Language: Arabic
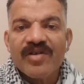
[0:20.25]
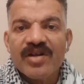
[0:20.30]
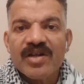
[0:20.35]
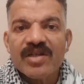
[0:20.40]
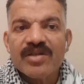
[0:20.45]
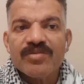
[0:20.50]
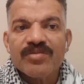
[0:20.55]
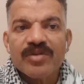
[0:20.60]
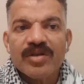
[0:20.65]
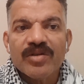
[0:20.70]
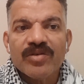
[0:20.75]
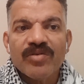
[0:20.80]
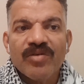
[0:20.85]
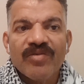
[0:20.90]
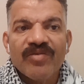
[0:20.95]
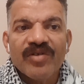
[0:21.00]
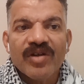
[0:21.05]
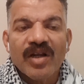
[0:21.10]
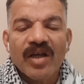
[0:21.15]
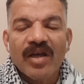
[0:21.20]

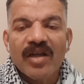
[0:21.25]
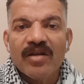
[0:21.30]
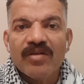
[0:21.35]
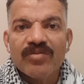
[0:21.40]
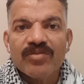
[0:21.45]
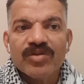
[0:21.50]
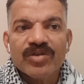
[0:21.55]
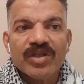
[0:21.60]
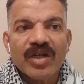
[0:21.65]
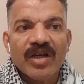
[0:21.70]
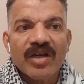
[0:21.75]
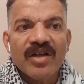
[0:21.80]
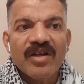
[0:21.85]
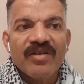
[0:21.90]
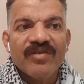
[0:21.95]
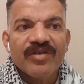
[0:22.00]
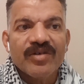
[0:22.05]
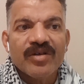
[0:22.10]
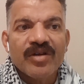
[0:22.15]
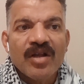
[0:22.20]
الرأسماليون في العالم
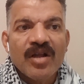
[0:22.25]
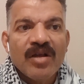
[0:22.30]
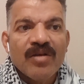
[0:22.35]
متخلفة